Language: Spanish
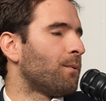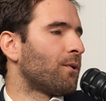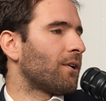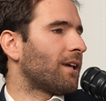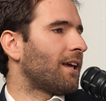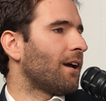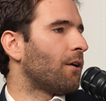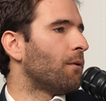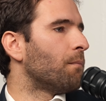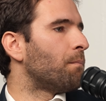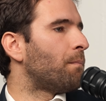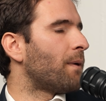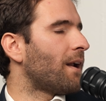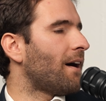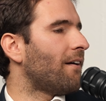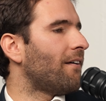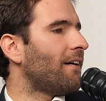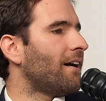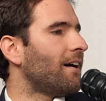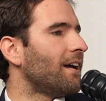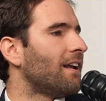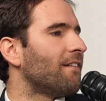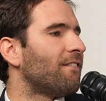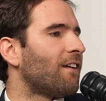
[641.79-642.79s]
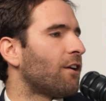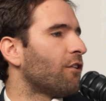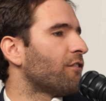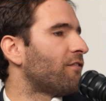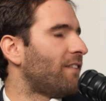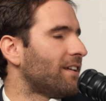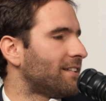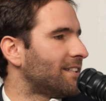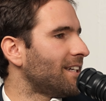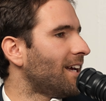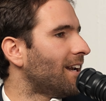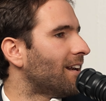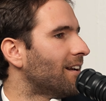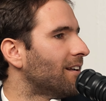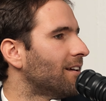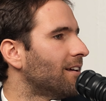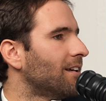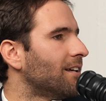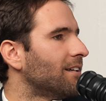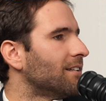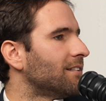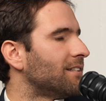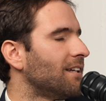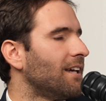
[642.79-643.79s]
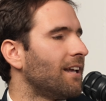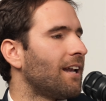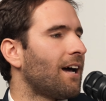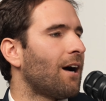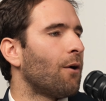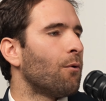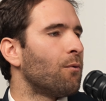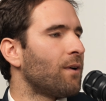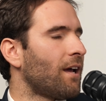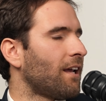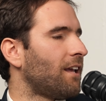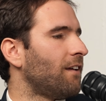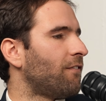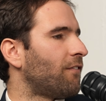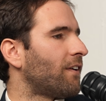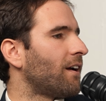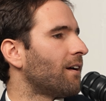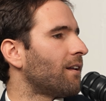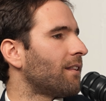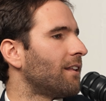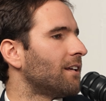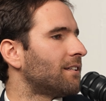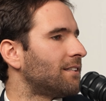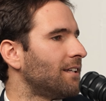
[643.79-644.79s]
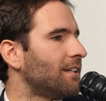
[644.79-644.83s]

porque compraba el valor facial si era una gift card de